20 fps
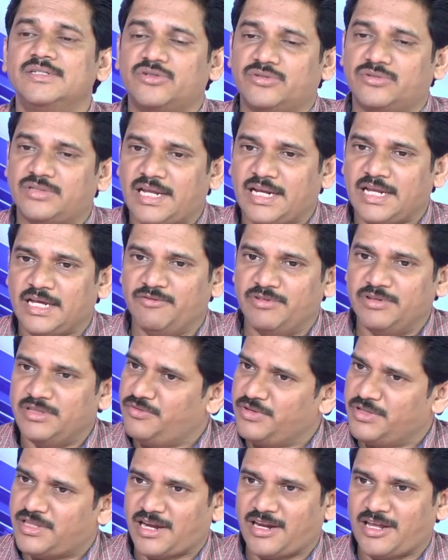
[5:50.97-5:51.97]
సో దానికి విధి
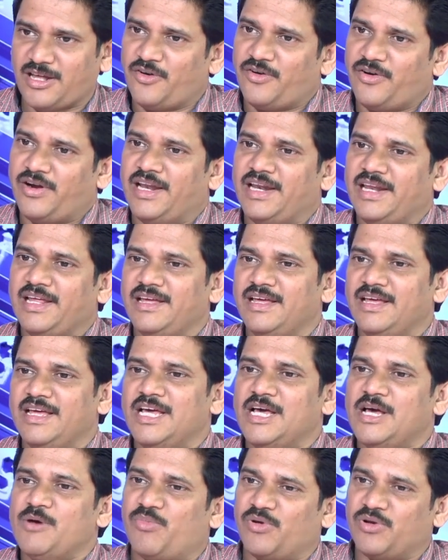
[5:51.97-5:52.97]
విధానాలు ఉండాలి
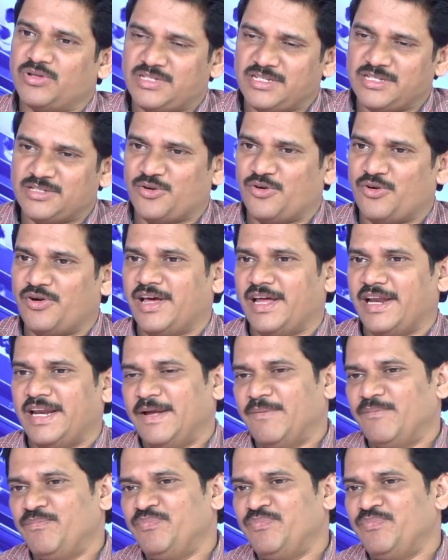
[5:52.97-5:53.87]
ప్రొసీజర్ ఉండాలి